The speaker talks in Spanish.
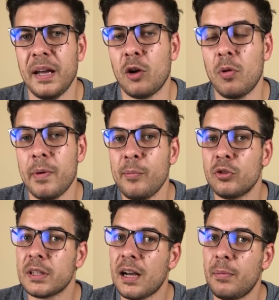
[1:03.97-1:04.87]
Bien, como
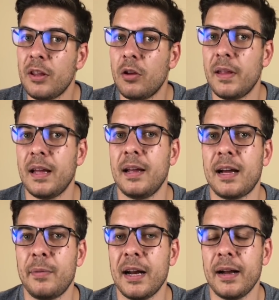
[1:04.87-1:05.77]
vimos en el vídeo de
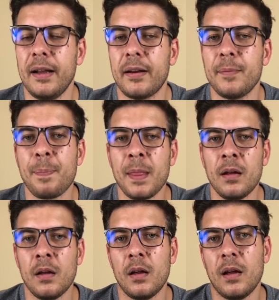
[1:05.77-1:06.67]
Javier Aguirre,
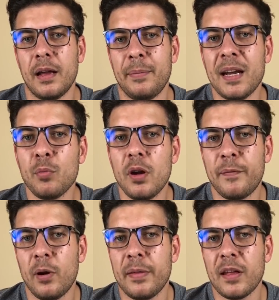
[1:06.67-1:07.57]
viene muy
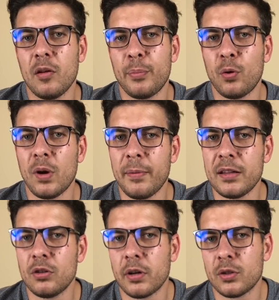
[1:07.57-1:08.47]
influenciado por un
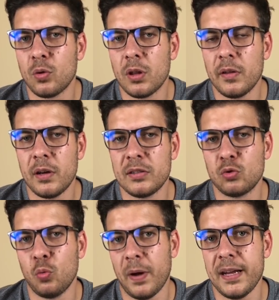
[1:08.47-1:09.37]
evento que sucede en
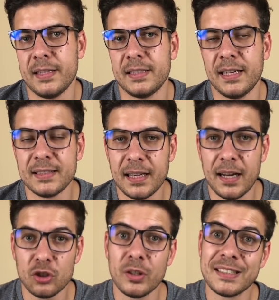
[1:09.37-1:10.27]
su país y en este
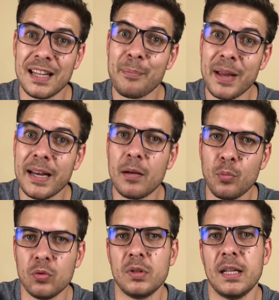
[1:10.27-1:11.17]
caso es también el
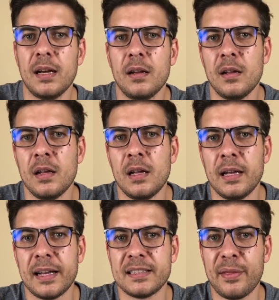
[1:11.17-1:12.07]
Mundial
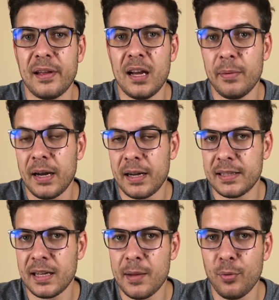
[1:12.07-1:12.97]
que se celebra en
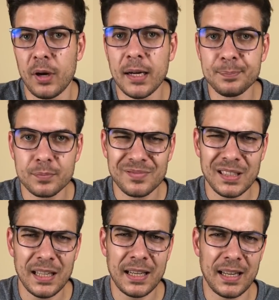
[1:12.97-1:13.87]
esa época
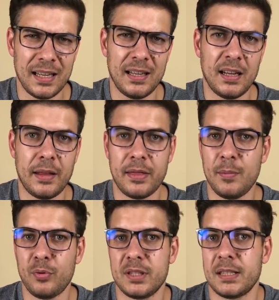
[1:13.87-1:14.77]
y que
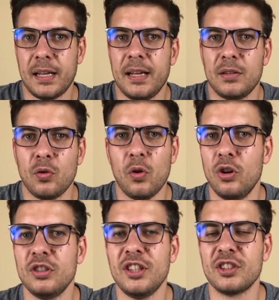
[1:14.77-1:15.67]
hace pues que todos
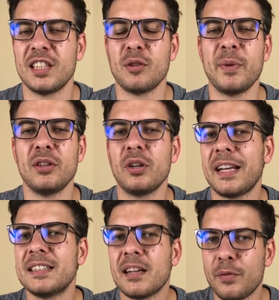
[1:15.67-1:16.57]
los niños en ese momento
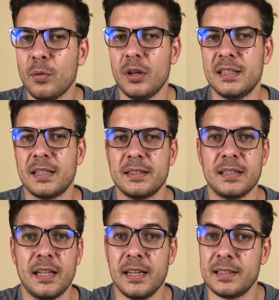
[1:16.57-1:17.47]
quieran ser
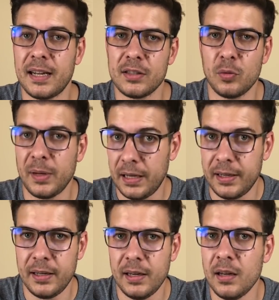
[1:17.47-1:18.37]
futbolistas y en este caso
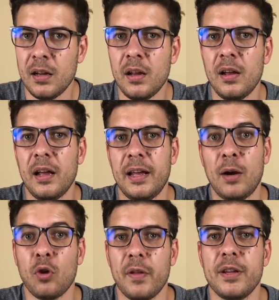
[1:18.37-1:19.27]
Pellegrini
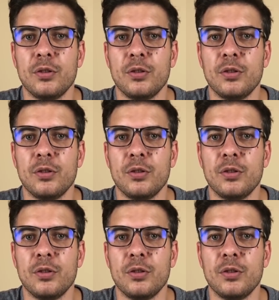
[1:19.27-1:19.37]
era uno de